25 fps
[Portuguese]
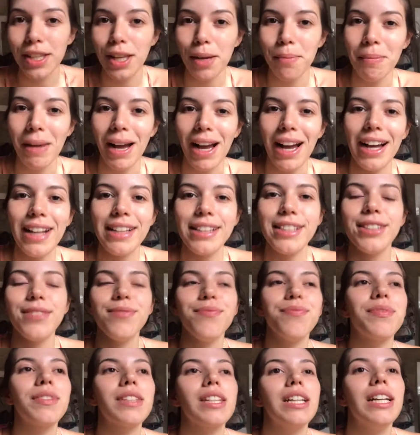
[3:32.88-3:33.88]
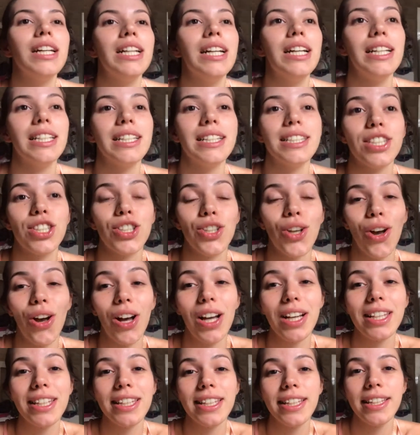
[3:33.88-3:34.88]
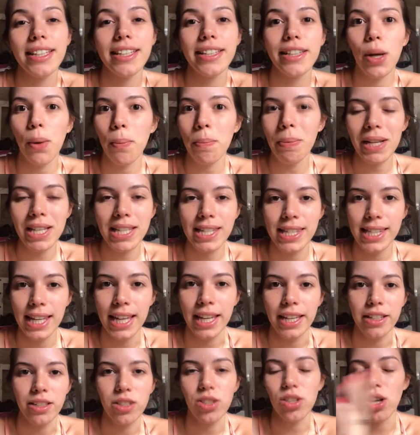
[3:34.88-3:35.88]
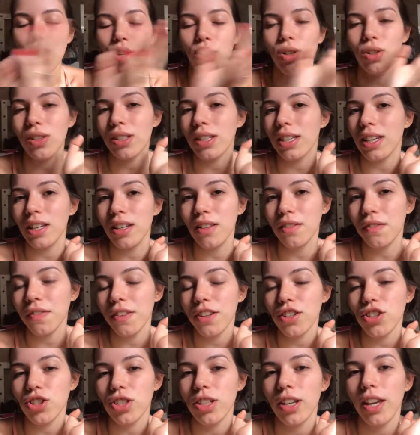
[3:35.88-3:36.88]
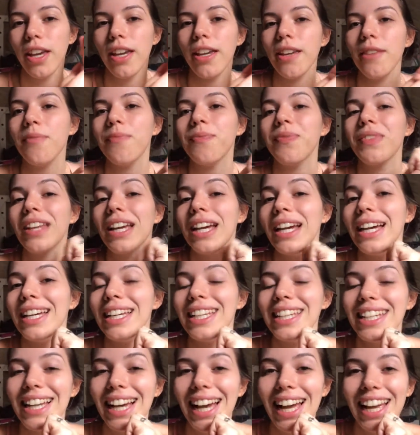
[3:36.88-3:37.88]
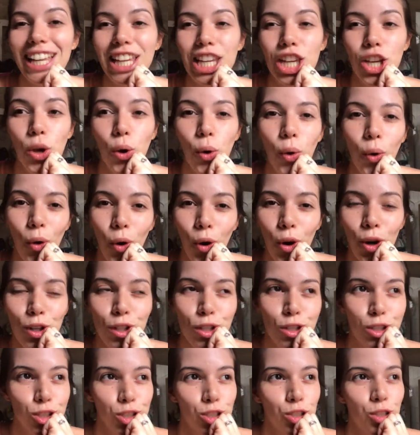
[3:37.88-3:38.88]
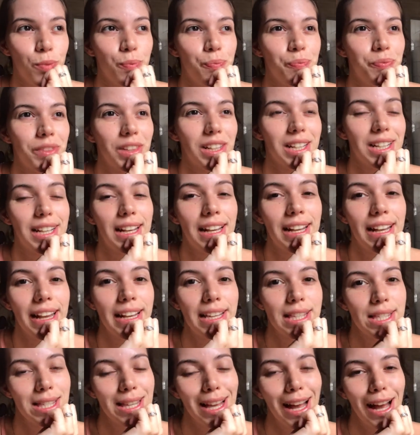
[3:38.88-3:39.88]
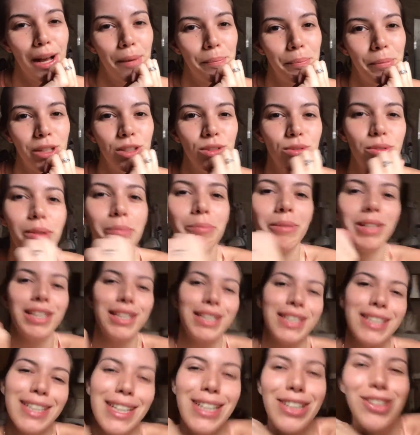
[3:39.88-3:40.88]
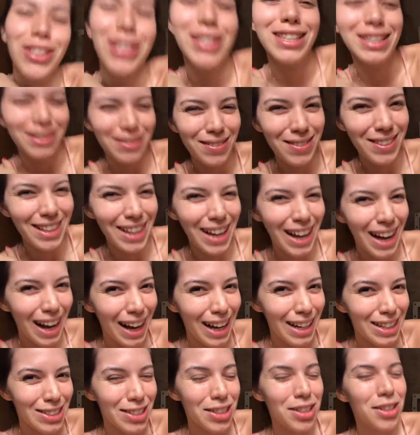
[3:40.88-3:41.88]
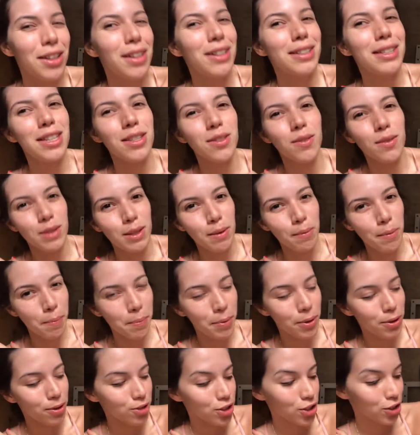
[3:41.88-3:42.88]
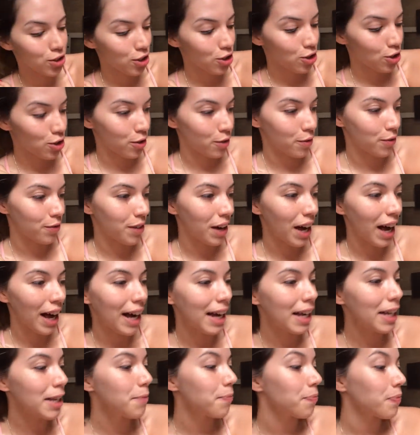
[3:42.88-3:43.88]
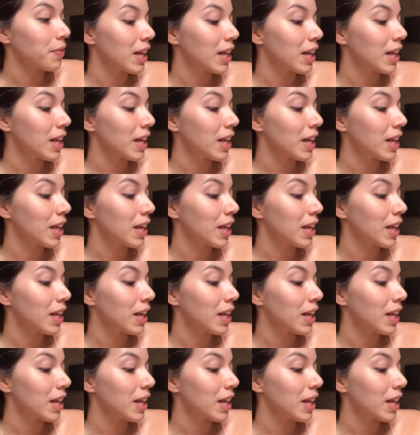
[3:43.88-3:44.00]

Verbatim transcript: da mala, só que não passei, só coloquei e fechei. E aí, hoje, é sábado, amanhã é a nossa viagem, logo vocês vão saber pra onde a gente vai.